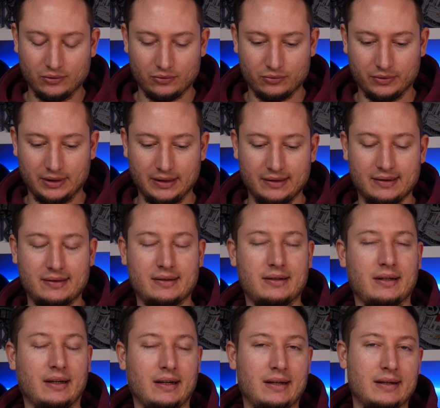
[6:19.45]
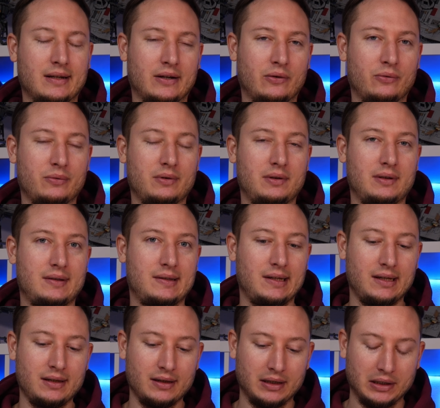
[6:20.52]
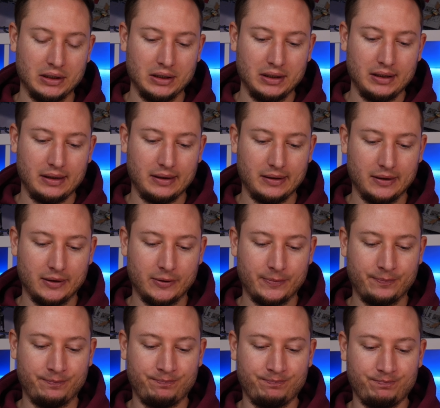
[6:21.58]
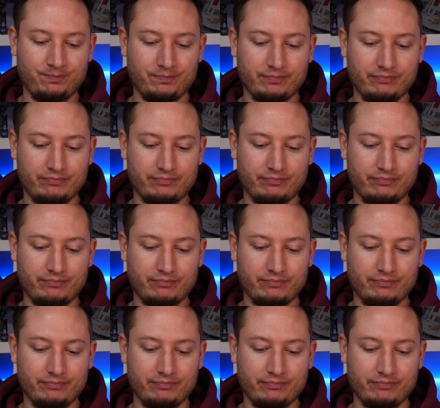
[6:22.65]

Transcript: und hier sind es genau 10. Ähm,